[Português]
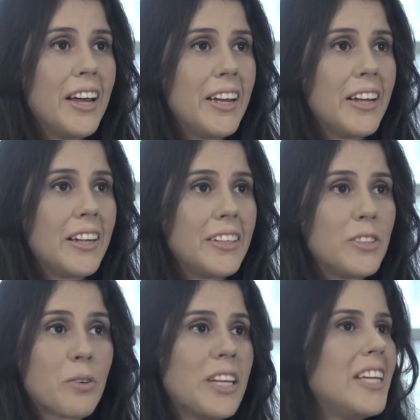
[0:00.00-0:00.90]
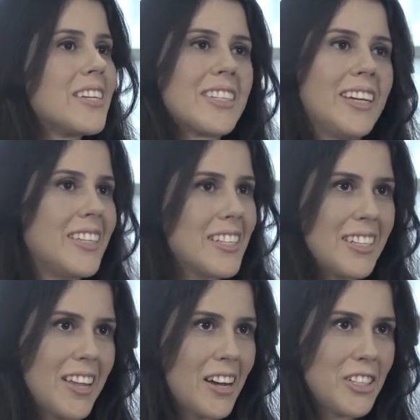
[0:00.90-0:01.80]
é, não queria sair da
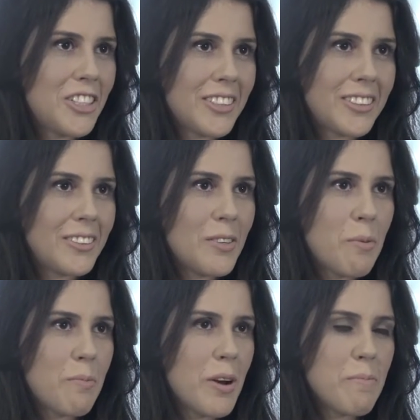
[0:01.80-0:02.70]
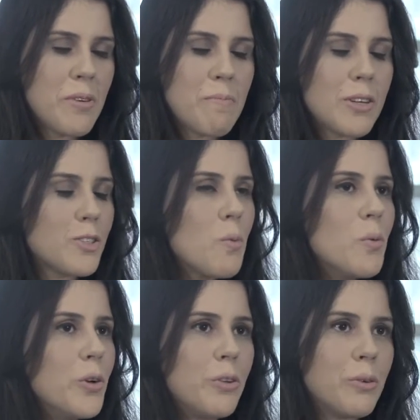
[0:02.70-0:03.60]
cidade. Para mim pesou
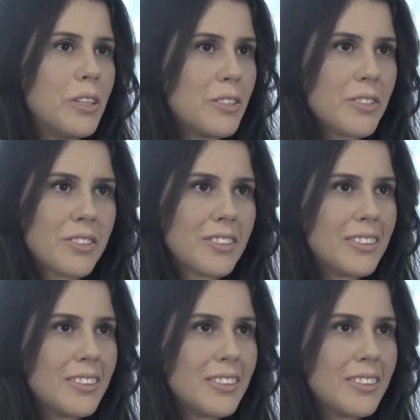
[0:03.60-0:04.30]
muito isso.